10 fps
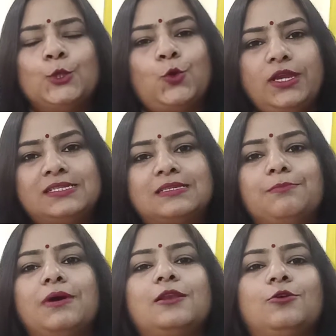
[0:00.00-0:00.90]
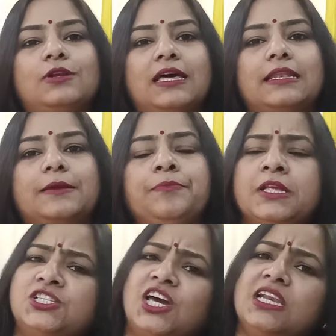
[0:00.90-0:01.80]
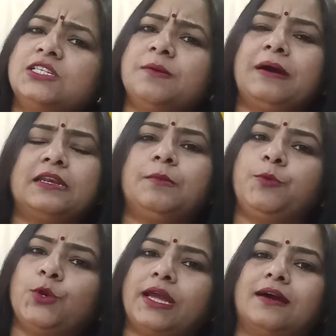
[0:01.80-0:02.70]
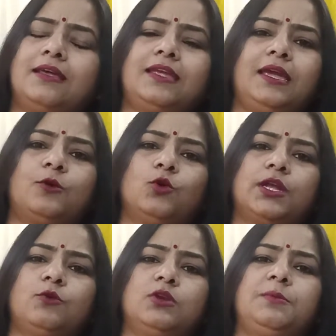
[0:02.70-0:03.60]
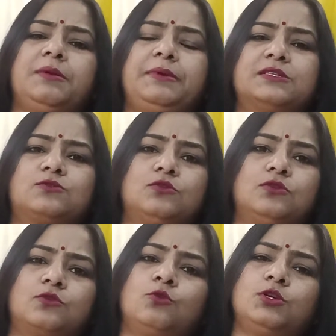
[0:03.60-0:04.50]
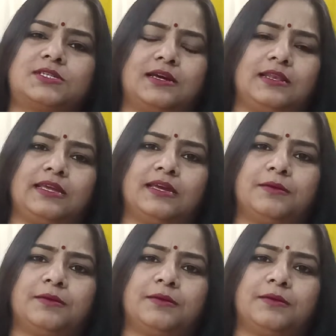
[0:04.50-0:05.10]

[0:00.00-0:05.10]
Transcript: तो इस सिंबल को डालें चार छह बार ना पूरे घर के कोने कोने में भी इसको रोज डालें